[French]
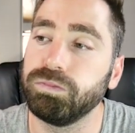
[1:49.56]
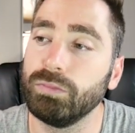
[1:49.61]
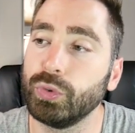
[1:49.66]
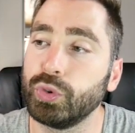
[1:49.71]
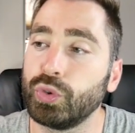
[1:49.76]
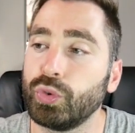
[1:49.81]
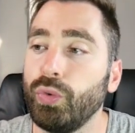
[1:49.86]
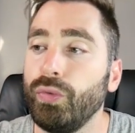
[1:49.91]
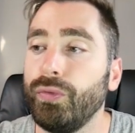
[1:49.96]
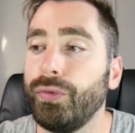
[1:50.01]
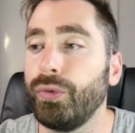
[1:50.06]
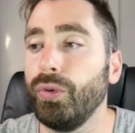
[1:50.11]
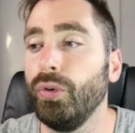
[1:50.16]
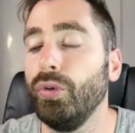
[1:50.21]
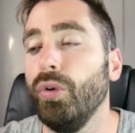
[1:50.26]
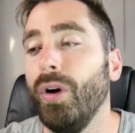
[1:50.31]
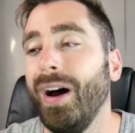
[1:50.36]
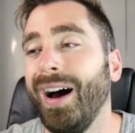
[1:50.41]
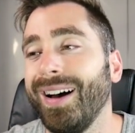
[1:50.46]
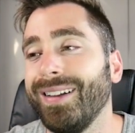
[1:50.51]
je trouve que
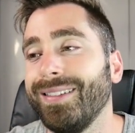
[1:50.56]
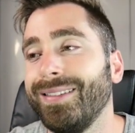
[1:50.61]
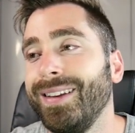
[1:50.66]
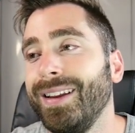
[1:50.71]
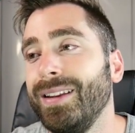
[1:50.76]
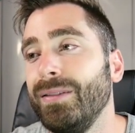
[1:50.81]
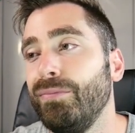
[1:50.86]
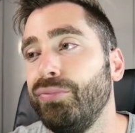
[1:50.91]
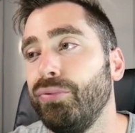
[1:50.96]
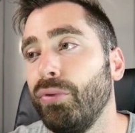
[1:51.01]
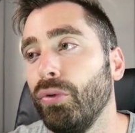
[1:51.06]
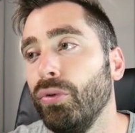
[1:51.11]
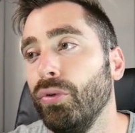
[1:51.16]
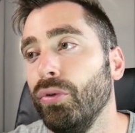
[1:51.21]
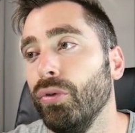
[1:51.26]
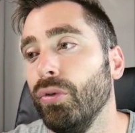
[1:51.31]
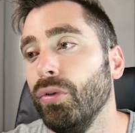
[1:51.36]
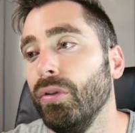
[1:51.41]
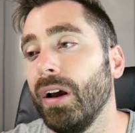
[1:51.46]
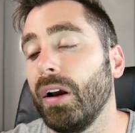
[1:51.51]
le Harden pour
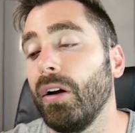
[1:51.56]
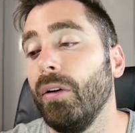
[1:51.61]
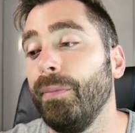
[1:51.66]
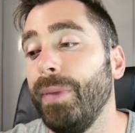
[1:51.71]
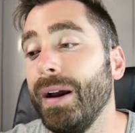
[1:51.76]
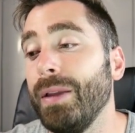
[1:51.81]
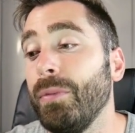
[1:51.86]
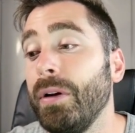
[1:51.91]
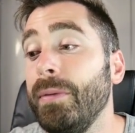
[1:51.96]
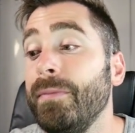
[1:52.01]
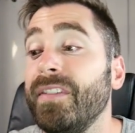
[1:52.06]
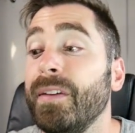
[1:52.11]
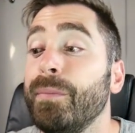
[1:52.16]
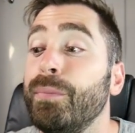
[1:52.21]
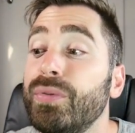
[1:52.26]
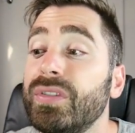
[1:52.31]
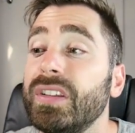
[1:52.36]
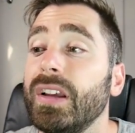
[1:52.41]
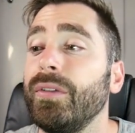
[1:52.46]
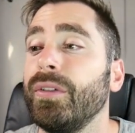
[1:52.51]
le, la campagne, moi il me fait
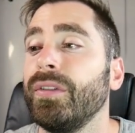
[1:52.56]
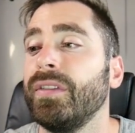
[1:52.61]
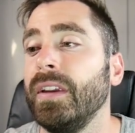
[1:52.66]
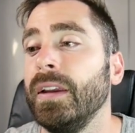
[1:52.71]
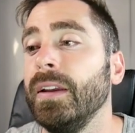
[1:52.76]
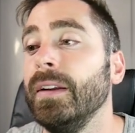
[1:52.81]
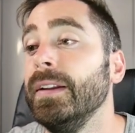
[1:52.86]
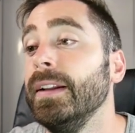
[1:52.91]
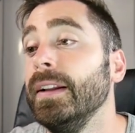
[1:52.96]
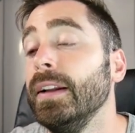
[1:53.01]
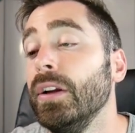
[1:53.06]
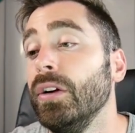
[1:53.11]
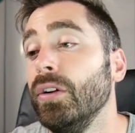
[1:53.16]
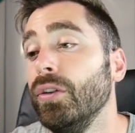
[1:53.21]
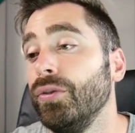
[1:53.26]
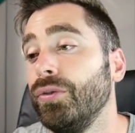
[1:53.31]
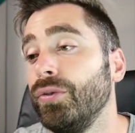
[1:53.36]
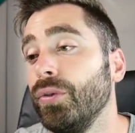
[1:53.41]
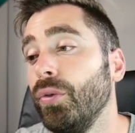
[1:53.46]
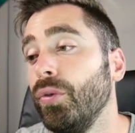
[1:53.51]
plus avancer.
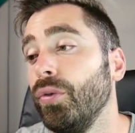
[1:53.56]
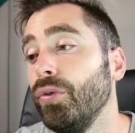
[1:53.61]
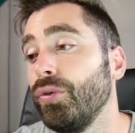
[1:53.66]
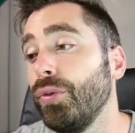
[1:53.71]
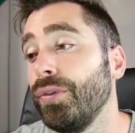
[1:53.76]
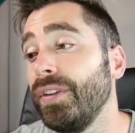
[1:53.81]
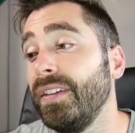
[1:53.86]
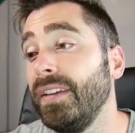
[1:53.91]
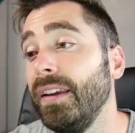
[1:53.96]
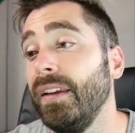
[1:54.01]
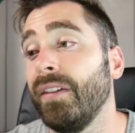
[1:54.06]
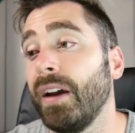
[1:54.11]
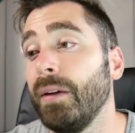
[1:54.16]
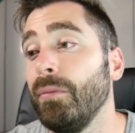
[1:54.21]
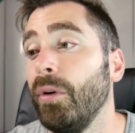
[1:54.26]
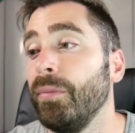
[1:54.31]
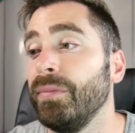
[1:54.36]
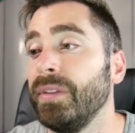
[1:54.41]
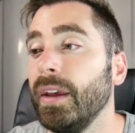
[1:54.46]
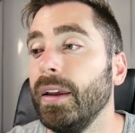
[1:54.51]
Son, son CC est
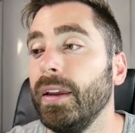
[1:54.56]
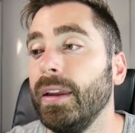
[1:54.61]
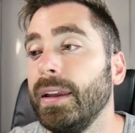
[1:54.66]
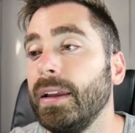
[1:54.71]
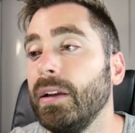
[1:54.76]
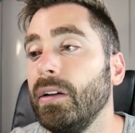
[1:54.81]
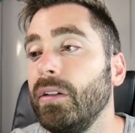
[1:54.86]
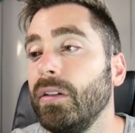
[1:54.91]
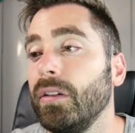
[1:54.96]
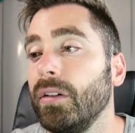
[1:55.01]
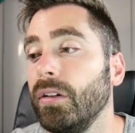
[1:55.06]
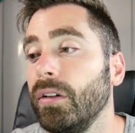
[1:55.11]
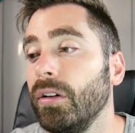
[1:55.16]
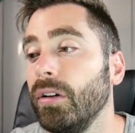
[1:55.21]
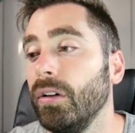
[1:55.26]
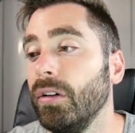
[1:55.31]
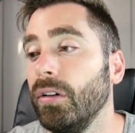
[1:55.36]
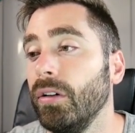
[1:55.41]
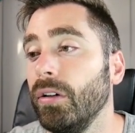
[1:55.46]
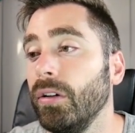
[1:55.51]
vraiment bien, et quand,
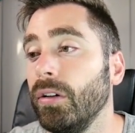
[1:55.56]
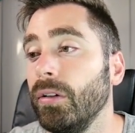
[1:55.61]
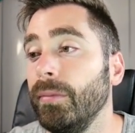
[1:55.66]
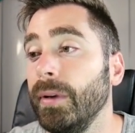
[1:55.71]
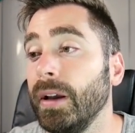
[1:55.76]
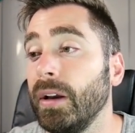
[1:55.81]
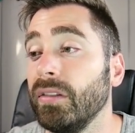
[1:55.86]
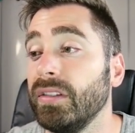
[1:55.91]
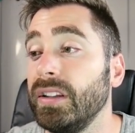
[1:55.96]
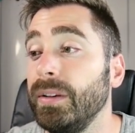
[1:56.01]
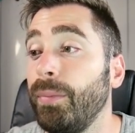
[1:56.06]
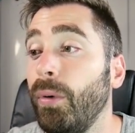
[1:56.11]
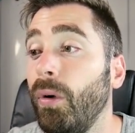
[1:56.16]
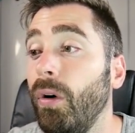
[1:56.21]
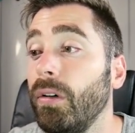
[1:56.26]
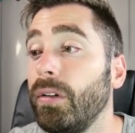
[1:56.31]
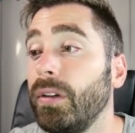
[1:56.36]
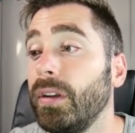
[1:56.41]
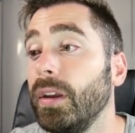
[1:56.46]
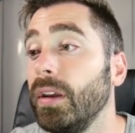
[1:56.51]
ben, quand il
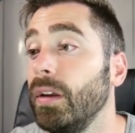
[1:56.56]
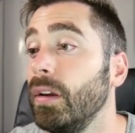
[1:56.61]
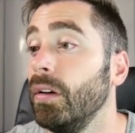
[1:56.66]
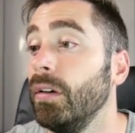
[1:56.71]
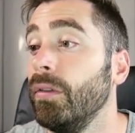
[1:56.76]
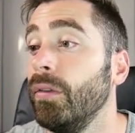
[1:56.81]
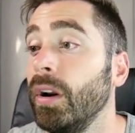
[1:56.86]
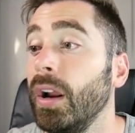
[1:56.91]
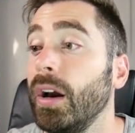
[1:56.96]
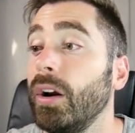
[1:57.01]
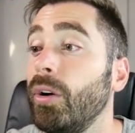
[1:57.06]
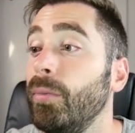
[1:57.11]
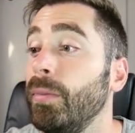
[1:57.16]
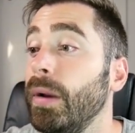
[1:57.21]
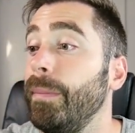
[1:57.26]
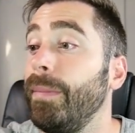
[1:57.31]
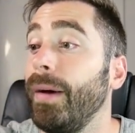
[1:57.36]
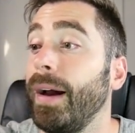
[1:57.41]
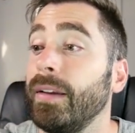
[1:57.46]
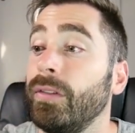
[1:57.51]
proc, et voilà, comme
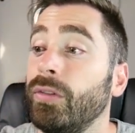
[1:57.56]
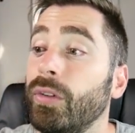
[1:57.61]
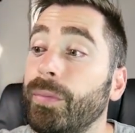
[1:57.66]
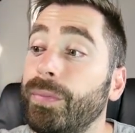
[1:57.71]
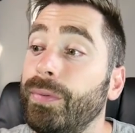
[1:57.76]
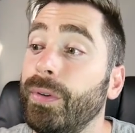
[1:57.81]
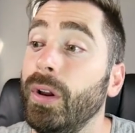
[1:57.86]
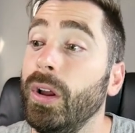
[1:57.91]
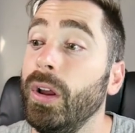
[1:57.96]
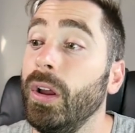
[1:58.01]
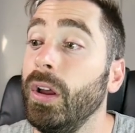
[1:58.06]
là par exemple,